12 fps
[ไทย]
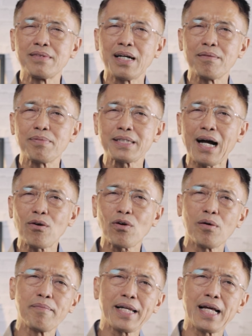นะพระเจ้า
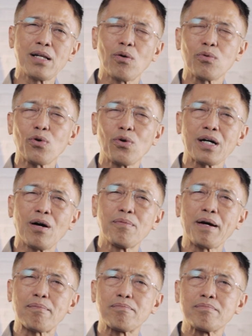ก็ไม่ได้ลงโทษเขา
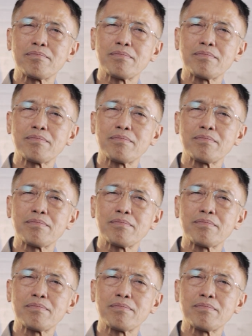แบบ